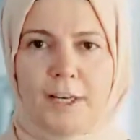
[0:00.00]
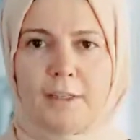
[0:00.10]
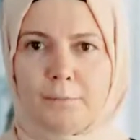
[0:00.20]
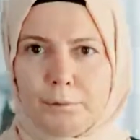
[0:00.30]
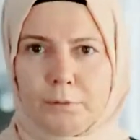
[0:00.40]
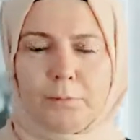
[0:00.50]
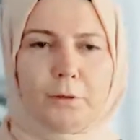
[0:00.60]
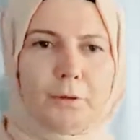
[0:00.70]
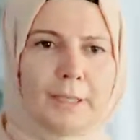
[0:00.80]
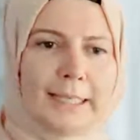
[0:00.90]
var. Bu
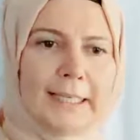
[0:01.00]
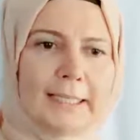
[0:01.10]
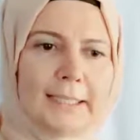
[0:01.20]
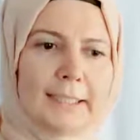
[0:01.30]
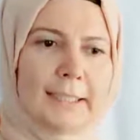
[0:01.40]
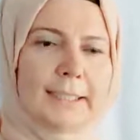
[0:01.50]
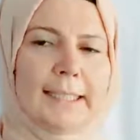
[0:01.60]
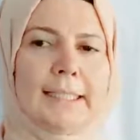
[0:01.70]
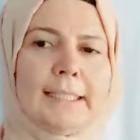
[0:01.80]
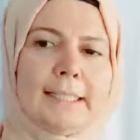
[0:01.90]
böyle e,
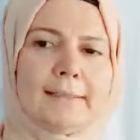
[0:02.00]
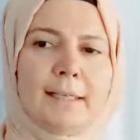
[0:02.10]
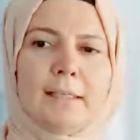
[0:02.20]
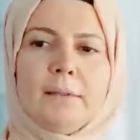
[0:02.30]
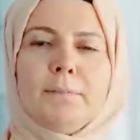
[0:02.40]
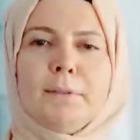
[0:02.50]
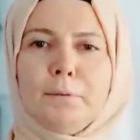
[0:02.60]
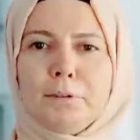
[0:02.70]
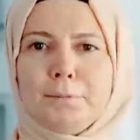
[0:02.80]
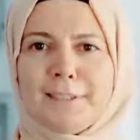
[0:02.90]
geleneksel yapıyı
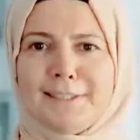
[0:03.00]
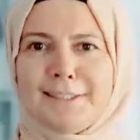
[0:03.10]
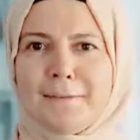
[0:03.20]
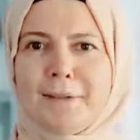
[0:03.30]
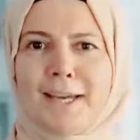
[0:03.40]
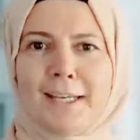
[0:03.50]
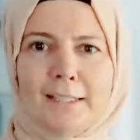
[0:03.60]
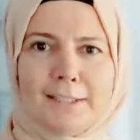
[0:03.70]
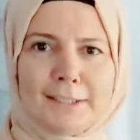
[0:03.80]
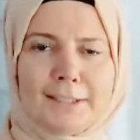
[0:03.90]
bozmak istemeyen,
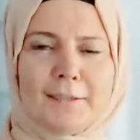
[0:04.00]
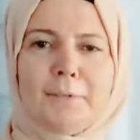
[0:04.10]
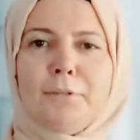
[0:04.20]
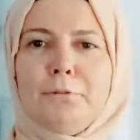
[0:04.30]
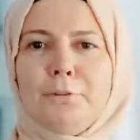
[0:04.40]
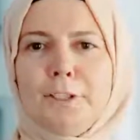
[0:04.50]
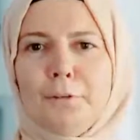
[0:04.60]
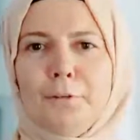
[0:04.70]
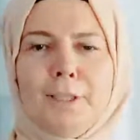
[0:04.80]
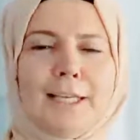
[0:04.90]
alıştığı bir düzeni
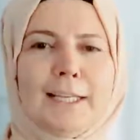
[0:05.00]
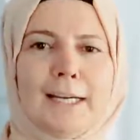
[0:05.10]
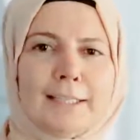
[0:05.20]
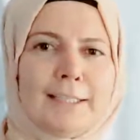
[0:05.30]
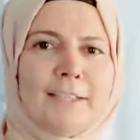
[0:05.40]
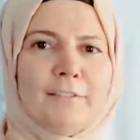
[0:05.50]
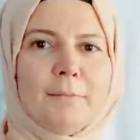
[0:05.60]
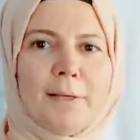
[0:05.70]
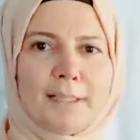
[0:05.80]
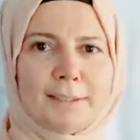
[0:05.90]
olan atlet
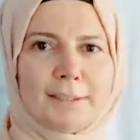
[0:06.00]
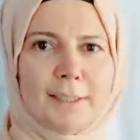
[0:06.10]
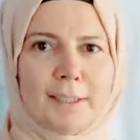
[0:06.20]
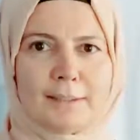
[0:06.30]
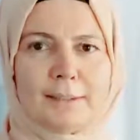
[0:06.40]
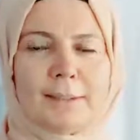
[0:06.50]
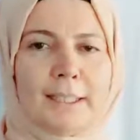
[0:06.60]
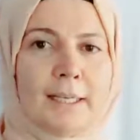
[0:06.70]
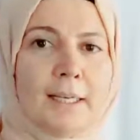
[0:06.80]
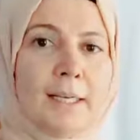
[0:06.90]
ve boxer
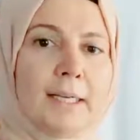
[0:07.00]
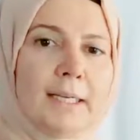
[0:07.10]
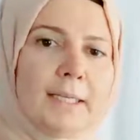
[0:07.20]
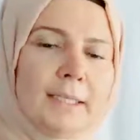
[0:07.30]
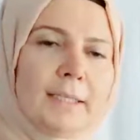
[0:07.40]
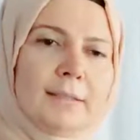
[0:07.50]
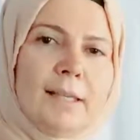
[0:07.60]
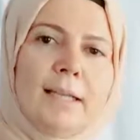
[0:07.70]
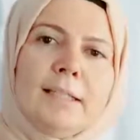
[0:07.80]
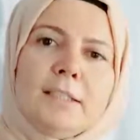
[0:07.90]
tarzında ee,
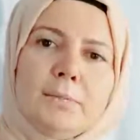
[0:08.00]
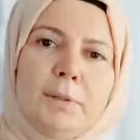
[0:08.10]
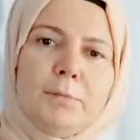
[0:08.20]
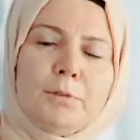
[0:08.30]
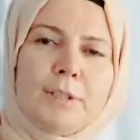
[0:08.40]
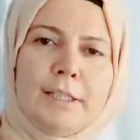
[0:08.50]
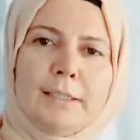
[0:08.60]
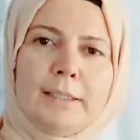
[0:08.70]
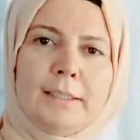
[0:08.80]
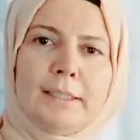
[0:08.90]
sadece
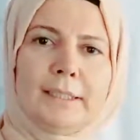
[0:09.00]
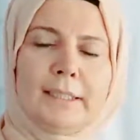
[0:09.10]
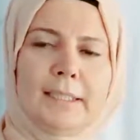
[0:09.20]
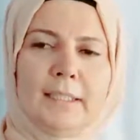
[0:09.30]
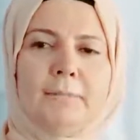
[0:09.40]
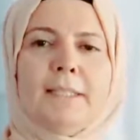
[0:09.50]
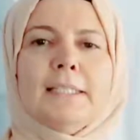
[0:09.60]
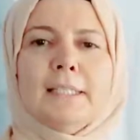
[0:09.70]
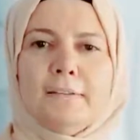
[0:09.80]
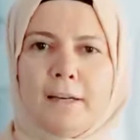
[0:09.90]
pamuktan giyinmeyi
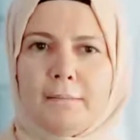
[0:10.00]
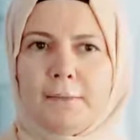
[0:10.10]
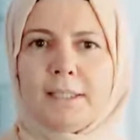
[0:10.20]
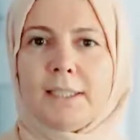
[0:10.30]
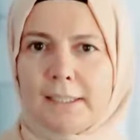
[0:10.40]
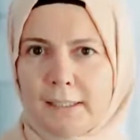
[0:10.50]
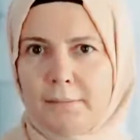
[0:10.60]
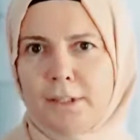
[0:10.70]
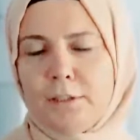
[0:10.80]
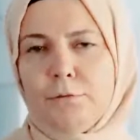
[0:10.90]
seven bir
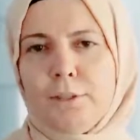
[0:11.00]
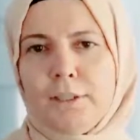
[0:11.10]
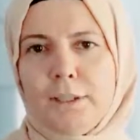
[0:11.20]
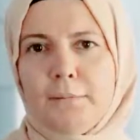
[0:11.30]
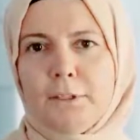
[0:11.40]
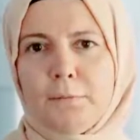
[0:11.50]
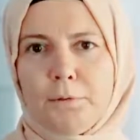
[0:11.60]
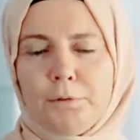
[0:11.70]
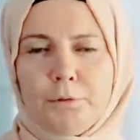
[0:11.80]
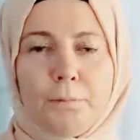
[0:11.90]
kesim için ürettiğimiz
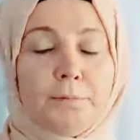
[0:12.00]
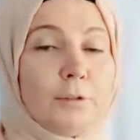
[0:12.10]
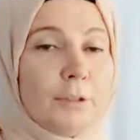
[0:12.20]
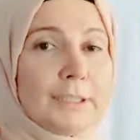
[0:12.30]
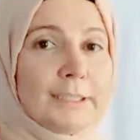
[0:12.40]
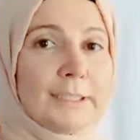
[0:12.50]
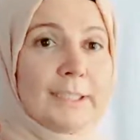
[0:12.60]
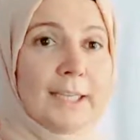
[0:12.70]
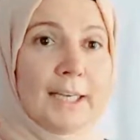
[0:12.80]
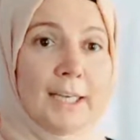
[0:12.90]
bir grup.
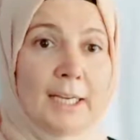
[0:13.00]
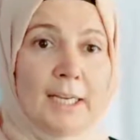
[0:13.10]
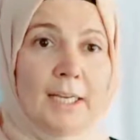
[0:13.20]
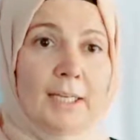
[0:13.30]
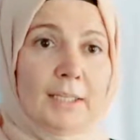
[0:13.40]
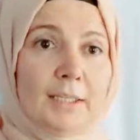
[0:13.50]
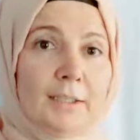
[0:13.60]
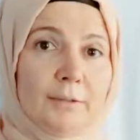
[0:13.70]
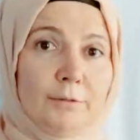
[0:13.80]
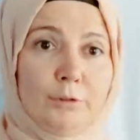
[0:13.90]
Sonrasında
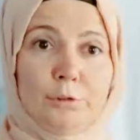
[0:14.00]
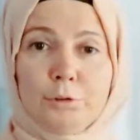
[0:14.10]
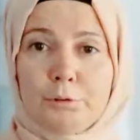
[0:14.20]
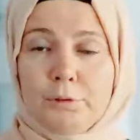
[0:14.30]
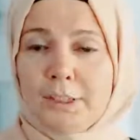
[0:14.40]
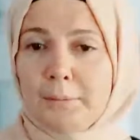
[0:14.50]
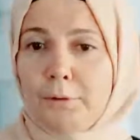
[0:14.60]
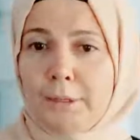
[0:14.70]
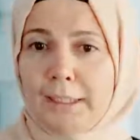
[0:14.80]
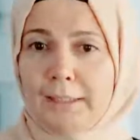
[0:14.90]
e, vücudunda
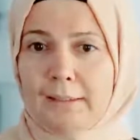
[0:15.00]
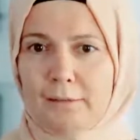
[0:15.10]
böyle